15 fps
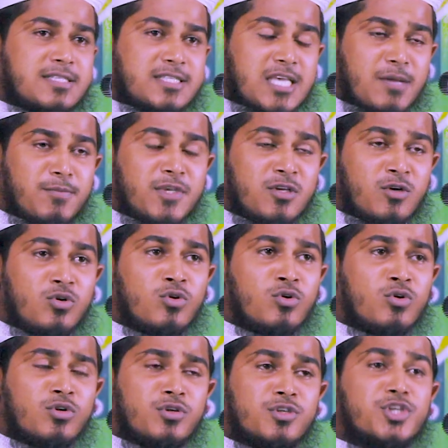
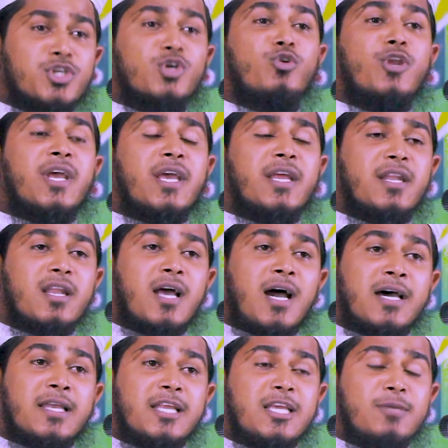সামিউন শুনেন
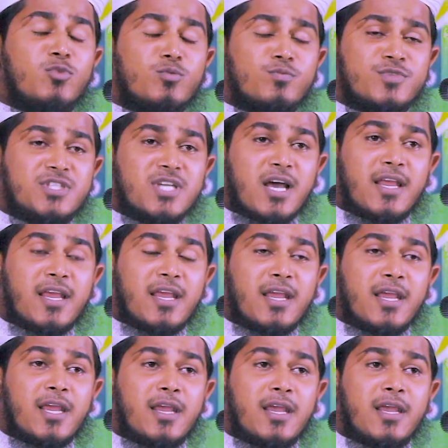আলিমুম
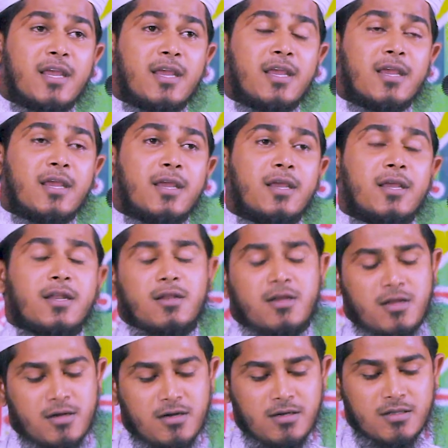জানেন
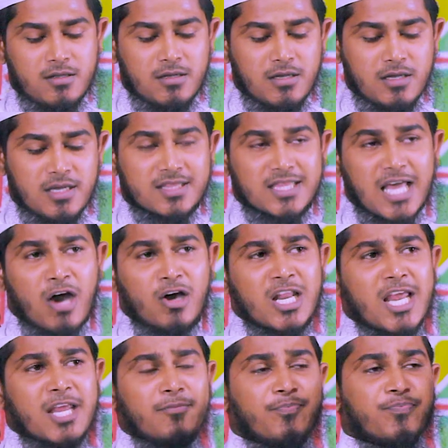
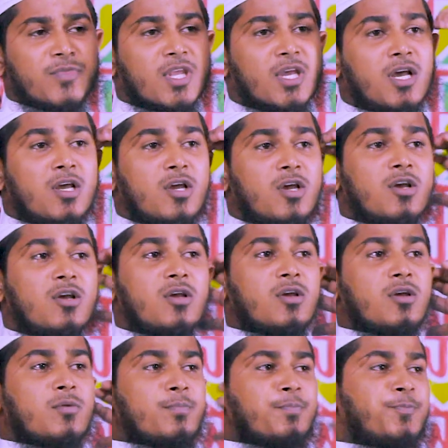তাহলে
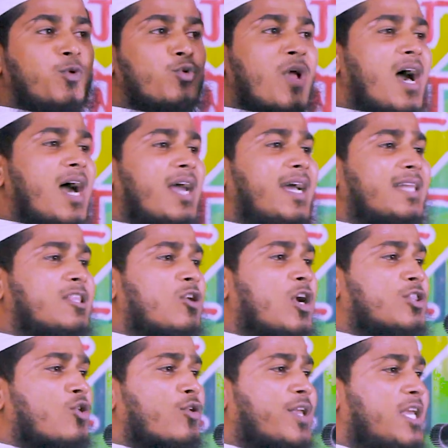পুরো আয়াতের
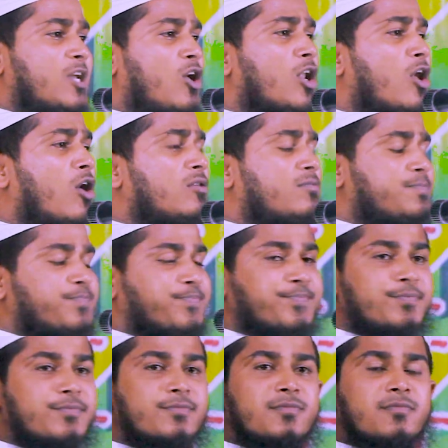অর্থ কি হলো
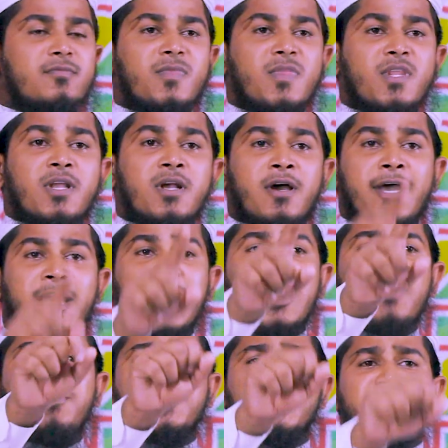হে
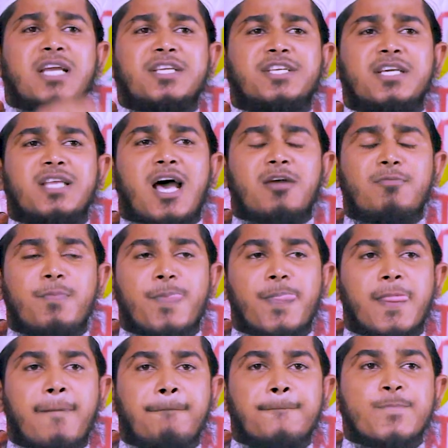বিশ্বাসীরা
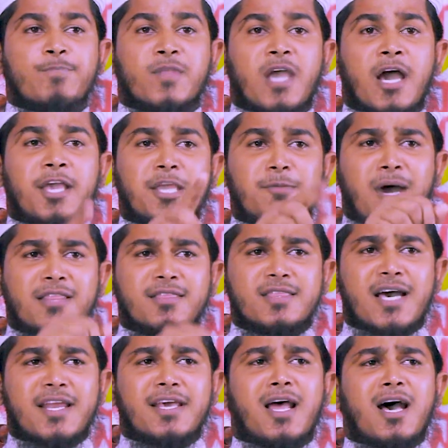হ্যাঁ
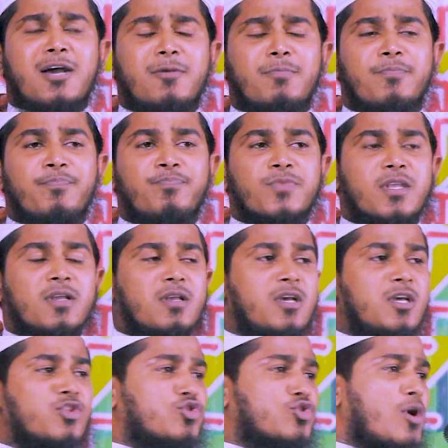ইমানদারেরা
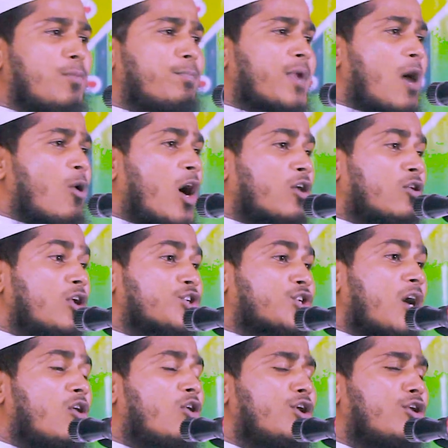তোমরা
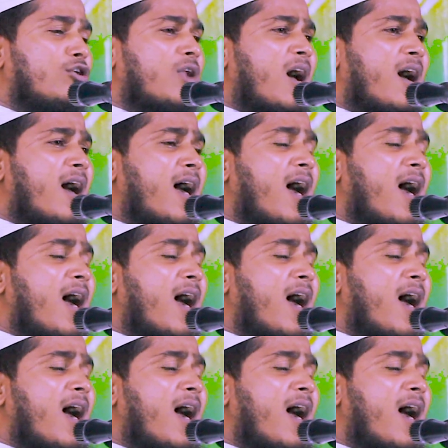অগ্রসর হইও না